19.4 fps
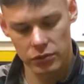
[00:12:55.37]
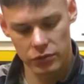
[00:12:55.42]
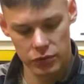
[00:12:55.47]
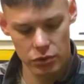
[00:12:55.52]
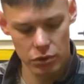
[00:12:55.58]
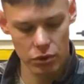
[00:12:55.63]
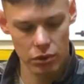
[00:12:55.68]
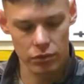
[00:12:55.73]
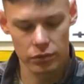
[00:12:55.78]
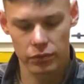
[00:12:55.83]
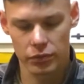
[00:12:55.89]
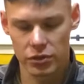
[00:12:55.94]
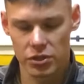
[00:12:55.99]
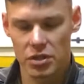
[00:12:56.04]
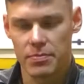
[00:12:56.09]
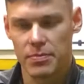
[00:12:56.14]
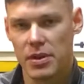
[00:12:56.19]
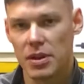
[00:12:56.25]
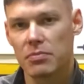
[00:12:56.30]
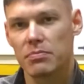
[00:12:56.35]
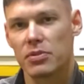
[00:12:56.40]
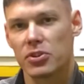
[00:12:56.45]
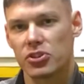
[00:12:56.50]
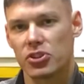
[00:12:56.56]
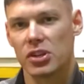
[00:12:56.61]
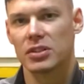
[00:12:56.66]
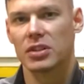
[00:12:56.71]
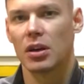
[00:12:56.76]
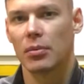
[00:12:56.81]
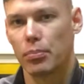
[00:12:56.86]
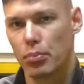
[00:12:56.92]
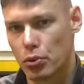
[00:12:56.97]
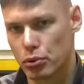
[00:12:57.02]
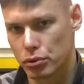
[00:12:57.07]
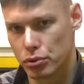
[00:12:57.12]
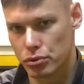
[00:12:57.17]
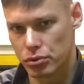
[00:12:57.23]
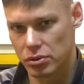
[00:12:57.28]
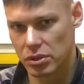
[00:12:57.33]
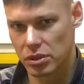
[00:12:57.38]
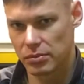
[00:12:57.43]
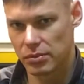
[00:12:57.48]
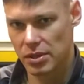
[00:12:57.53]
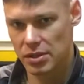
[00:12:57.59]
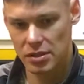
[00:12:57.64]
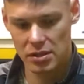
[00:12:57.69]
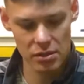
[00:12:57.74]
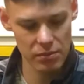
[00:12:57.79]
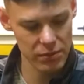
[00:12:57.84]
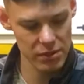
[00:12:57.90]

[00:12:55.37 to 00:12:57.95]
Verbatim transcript: Все, вот теперь перчатка полностью на месте.